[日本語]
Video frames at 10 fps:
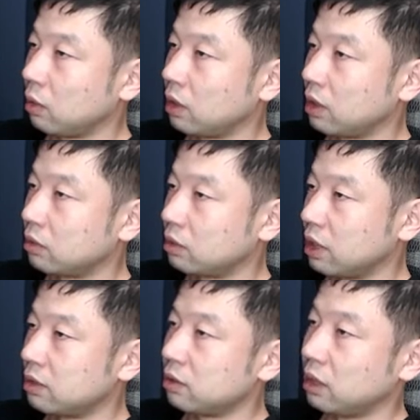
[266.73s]
はなく
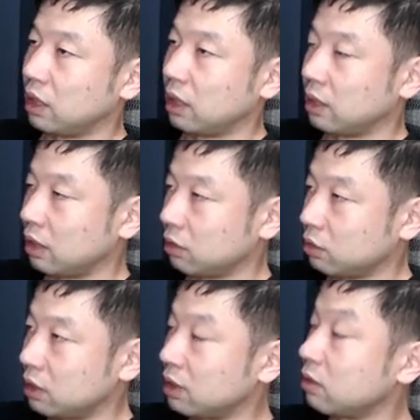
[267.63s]
て常に裸
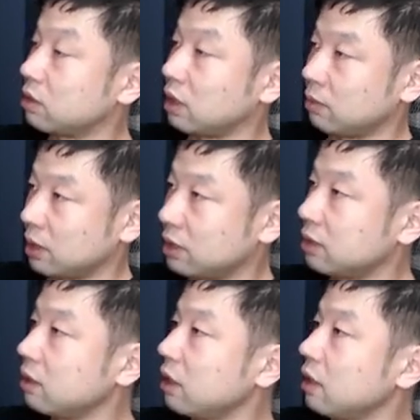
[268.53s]
の姿をしていま
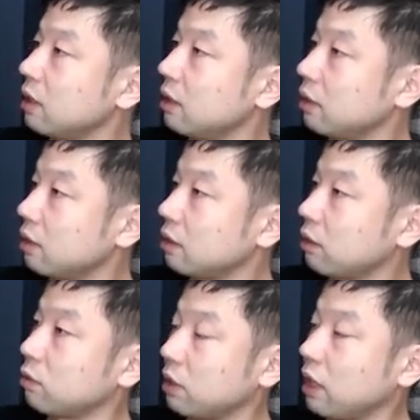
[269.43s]
す。え
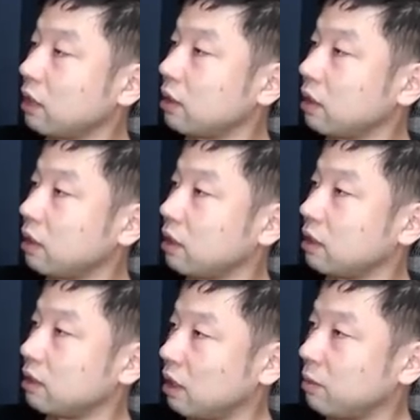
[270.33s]
なので、
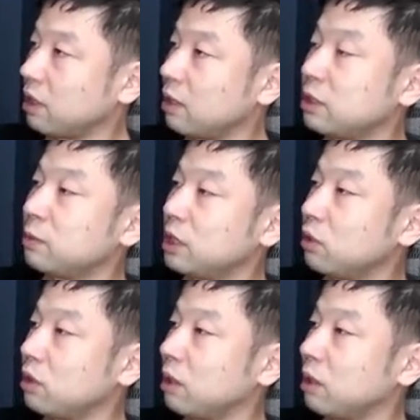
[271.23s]
裸デバネズミとい